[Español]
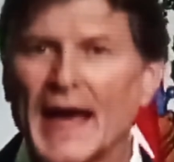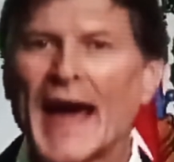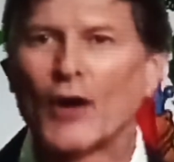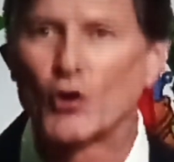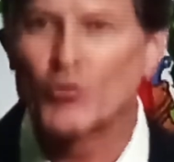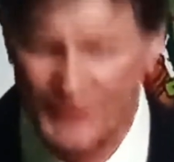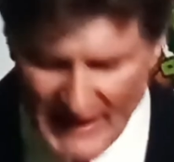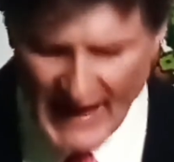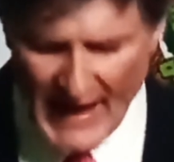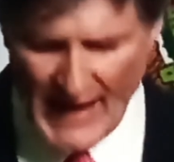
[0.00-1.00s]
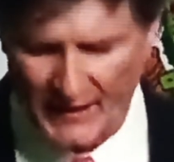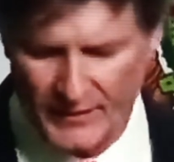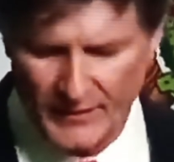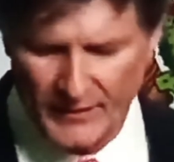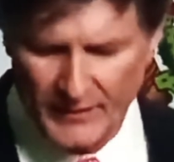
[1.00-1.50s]
Ahí están
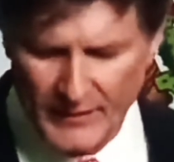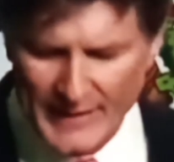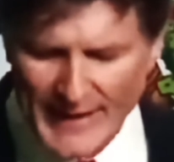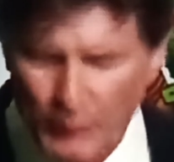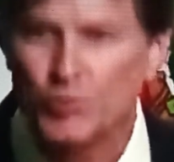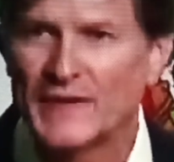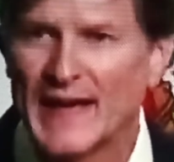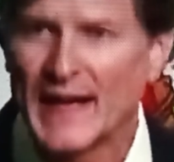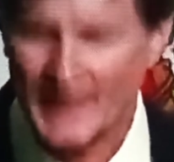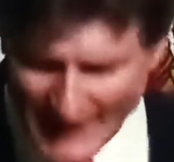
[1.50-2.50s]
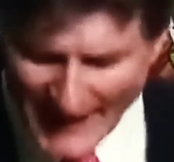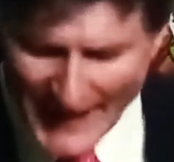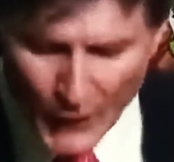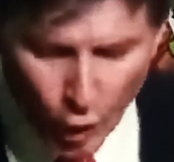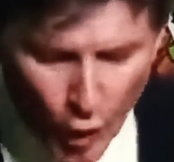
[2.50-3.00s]
juntas y a quién le importa
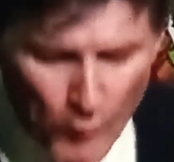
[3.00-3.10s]
ya.